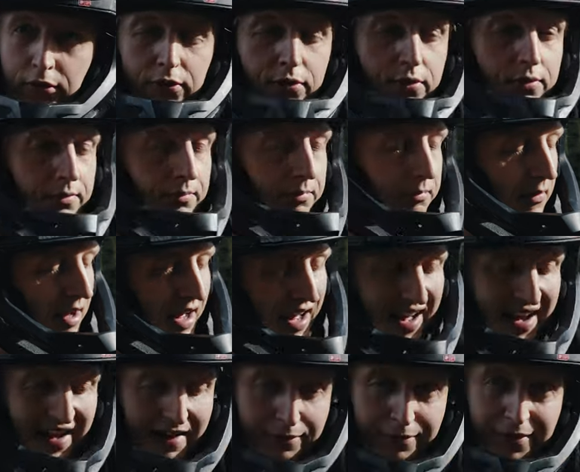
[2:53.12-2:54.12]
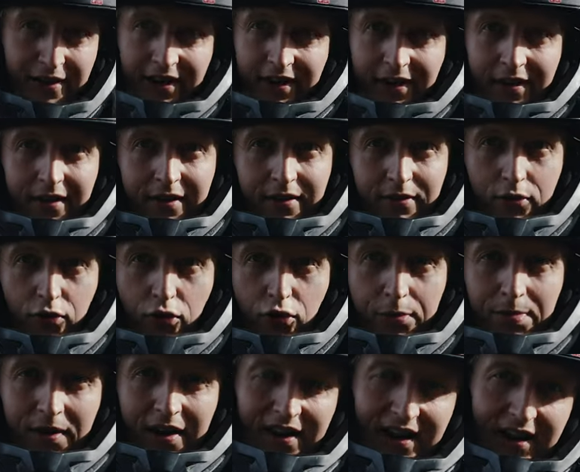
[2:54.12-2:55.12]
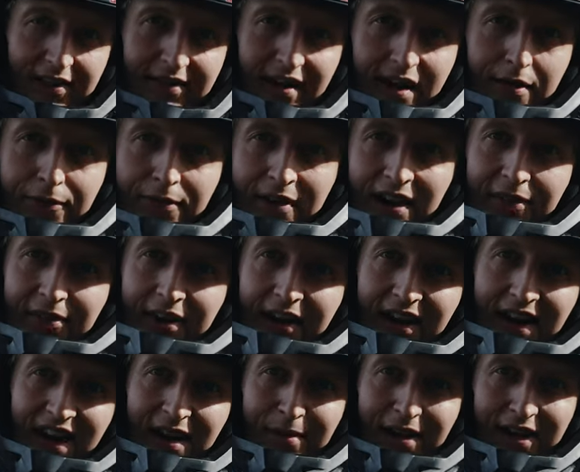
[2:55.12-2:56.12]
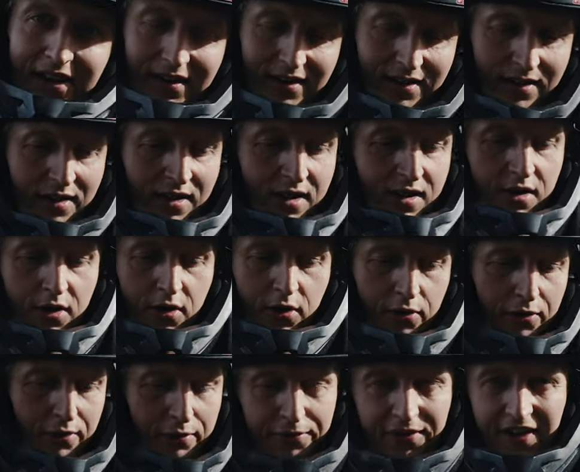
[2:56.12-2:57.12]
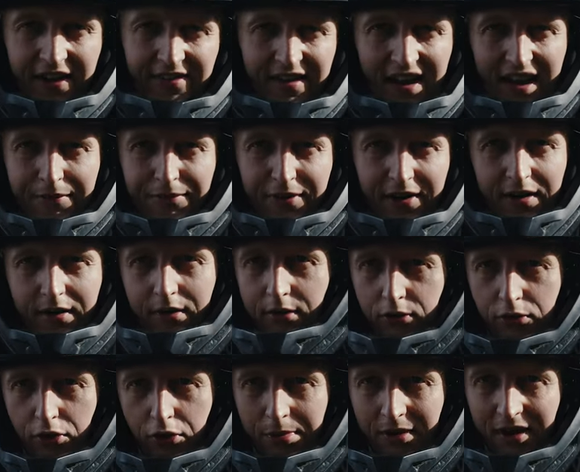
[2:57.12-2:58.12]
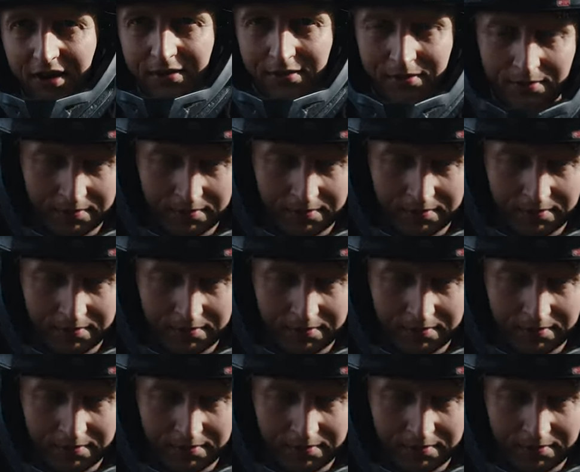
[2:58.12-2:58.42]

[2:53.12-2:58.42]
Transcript: du einfach drüber, lässt dein Fahrwerk arbeiten und fährst einfach drüber.